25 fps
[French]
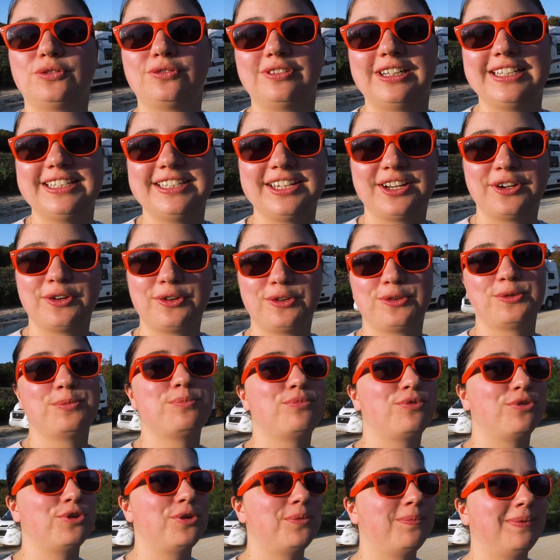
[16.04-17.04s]
on va dire que
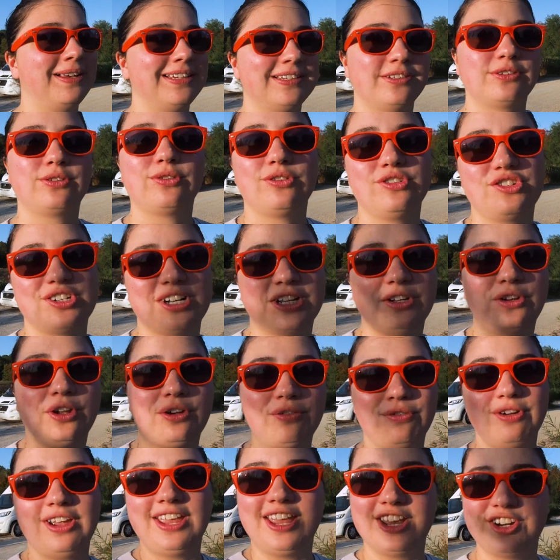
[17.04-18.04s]
pour le passe-temps
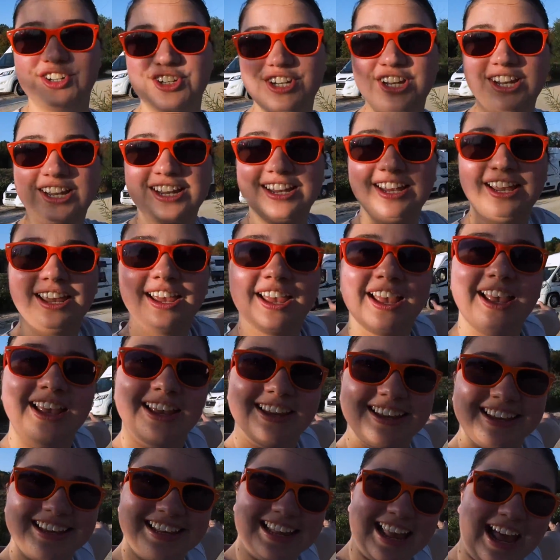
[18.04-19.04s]
j'adore voyager et
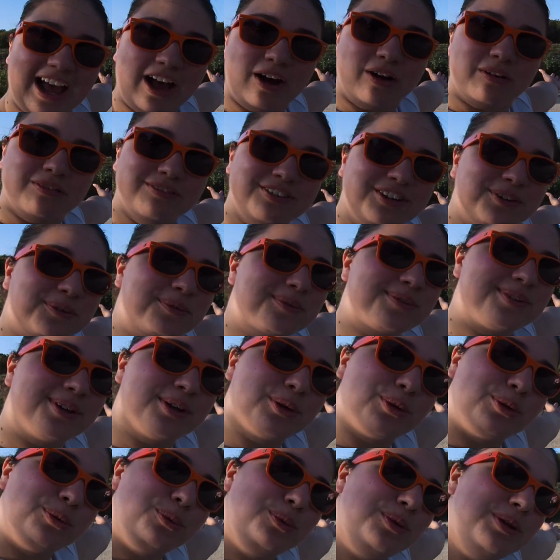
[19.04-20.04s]
il y a environ
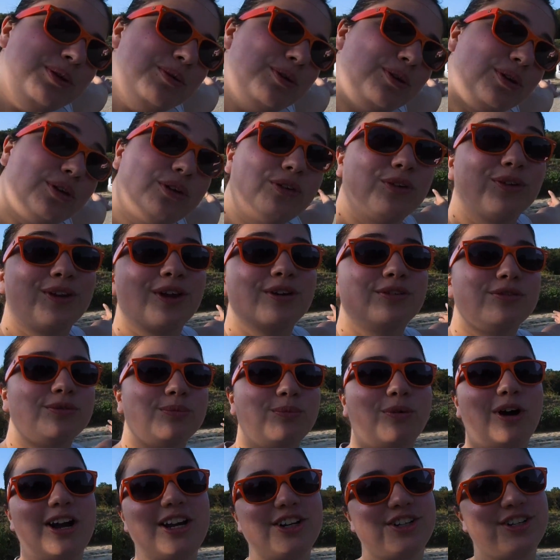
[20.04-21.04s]
8-9
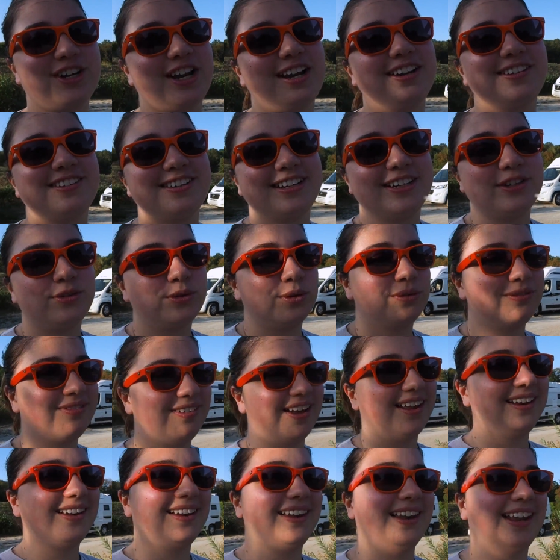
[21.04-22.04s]
mois j'ai acheté ce
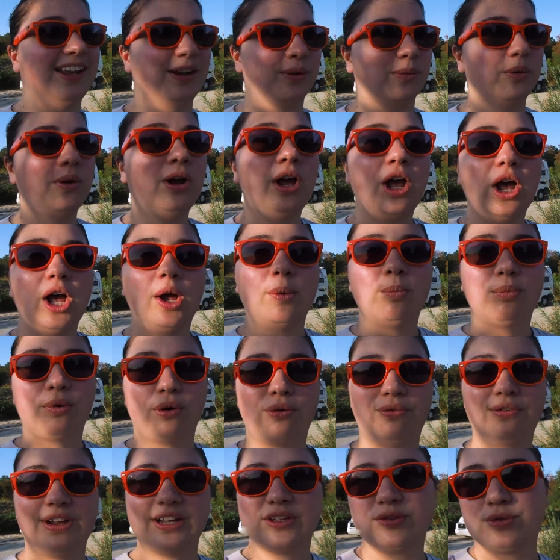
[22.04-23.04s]
van Léon
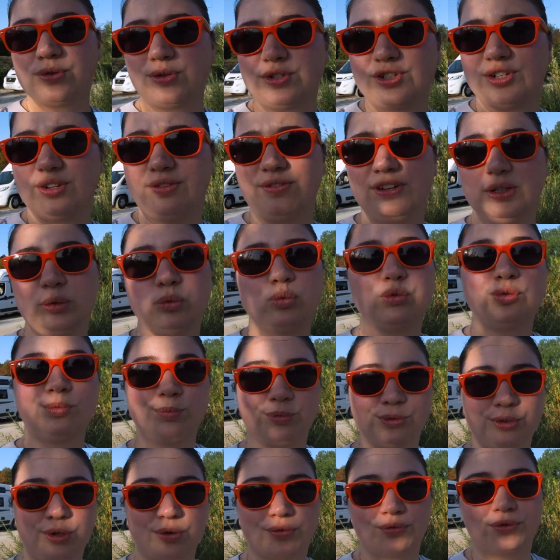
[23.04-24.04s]
pour faire ce que j'ai fait toute
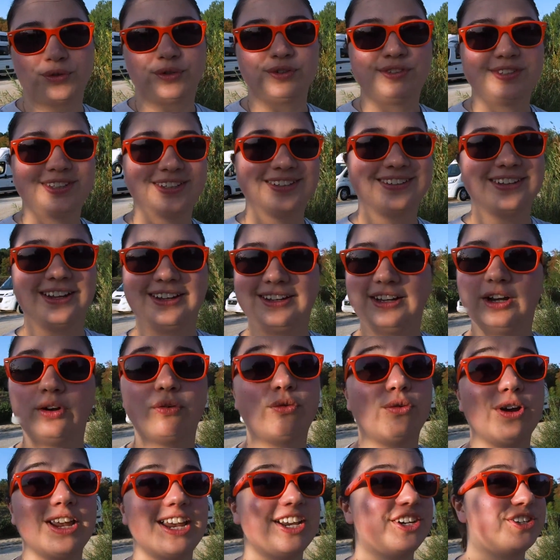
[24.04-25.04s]
mon enfance, c'est-à-dire
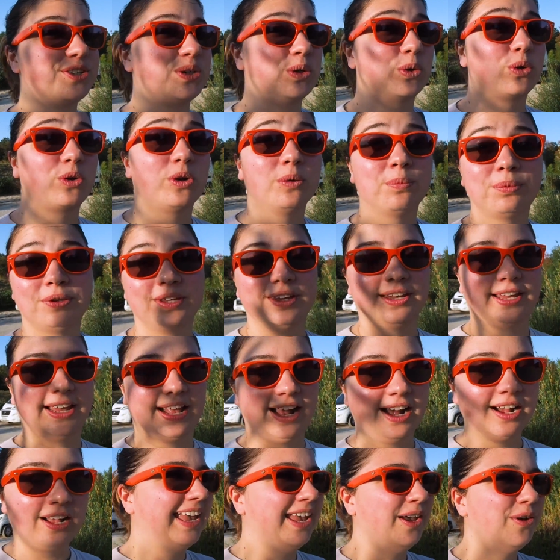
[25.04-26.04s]
voyager en
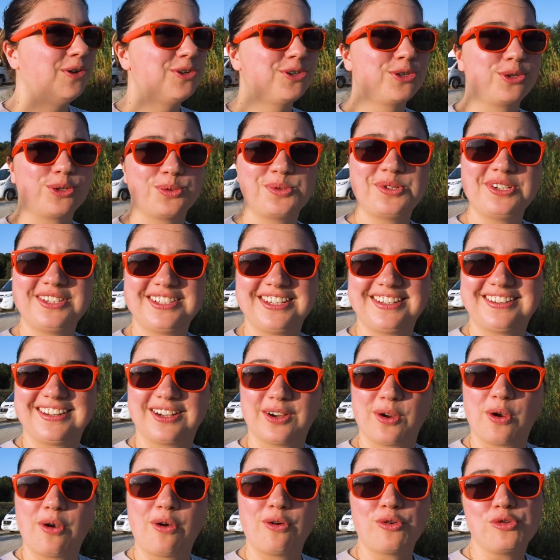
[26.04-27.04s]
camping-car. Et aujourd'hui c'est
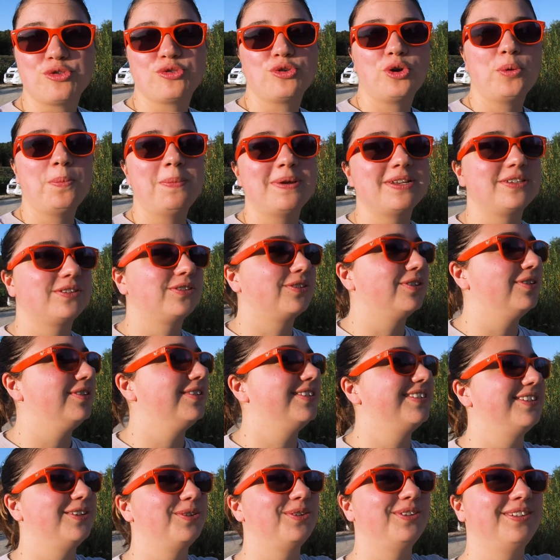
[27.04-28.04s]
un grand jour parce que
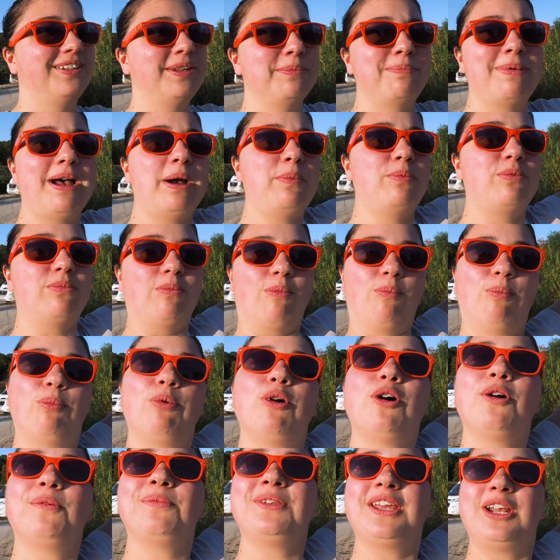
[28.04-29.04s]
c'est le départ pour mon
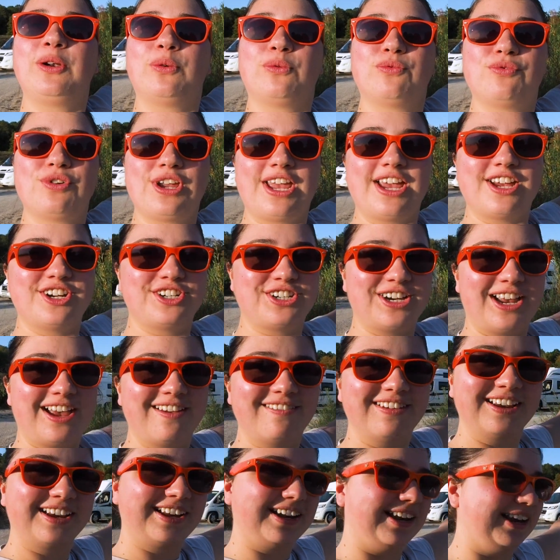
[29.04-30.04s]
premier long voyage
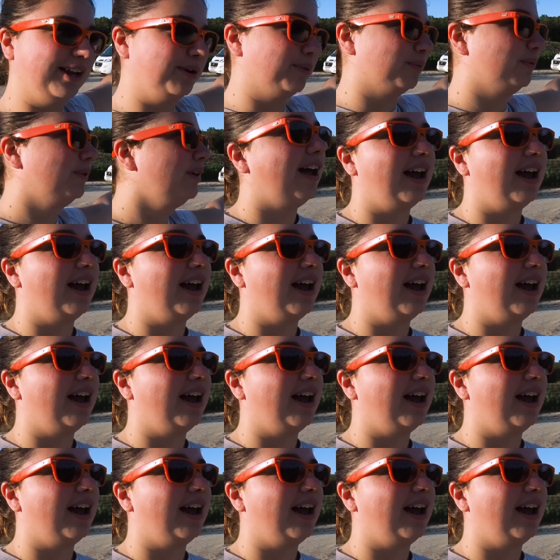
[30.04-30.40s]
avec Léon.